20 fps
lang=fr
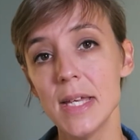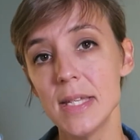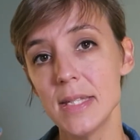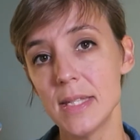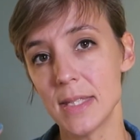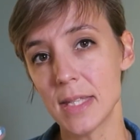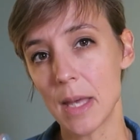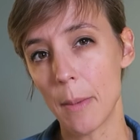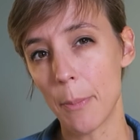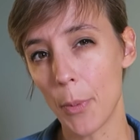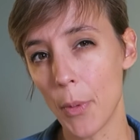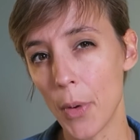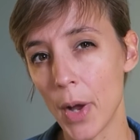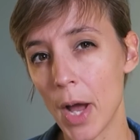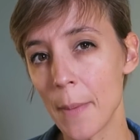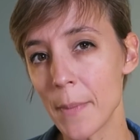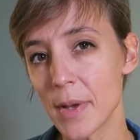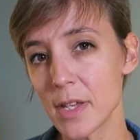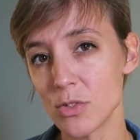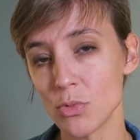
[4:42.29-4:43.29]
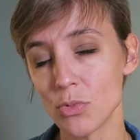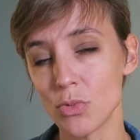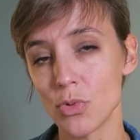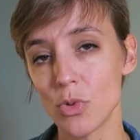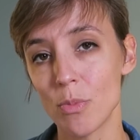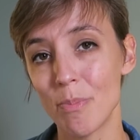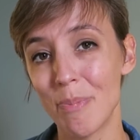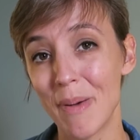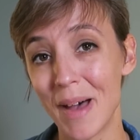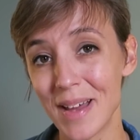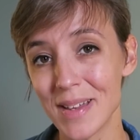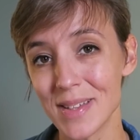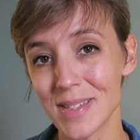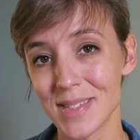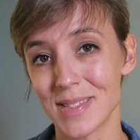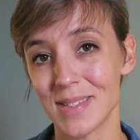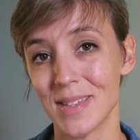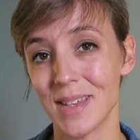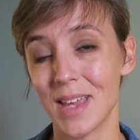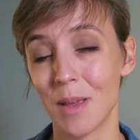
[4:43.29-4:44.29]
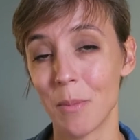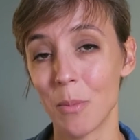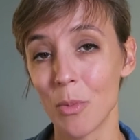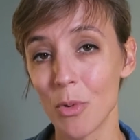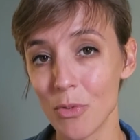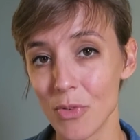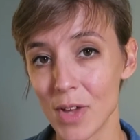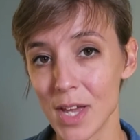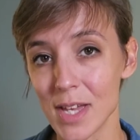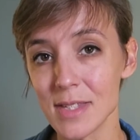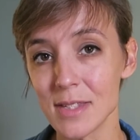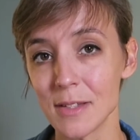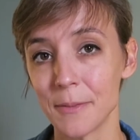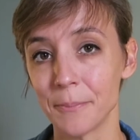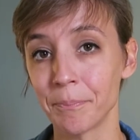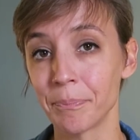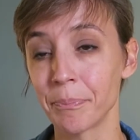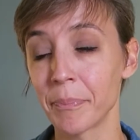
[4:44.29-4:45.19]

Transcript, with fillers: Si ta programmation de base est mauvaise,